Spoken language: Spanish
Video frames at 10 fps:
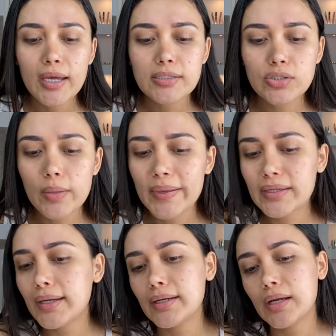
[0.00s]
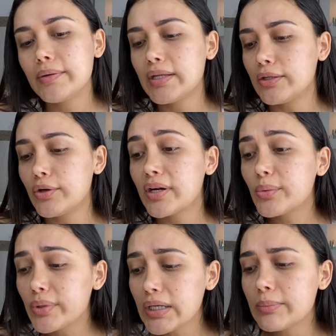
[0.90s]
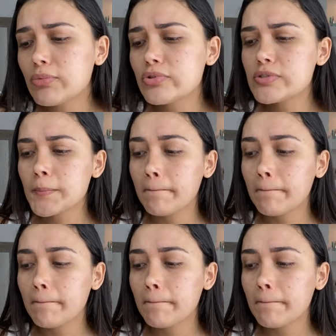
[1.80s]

solamente en Navidad nos reunimos.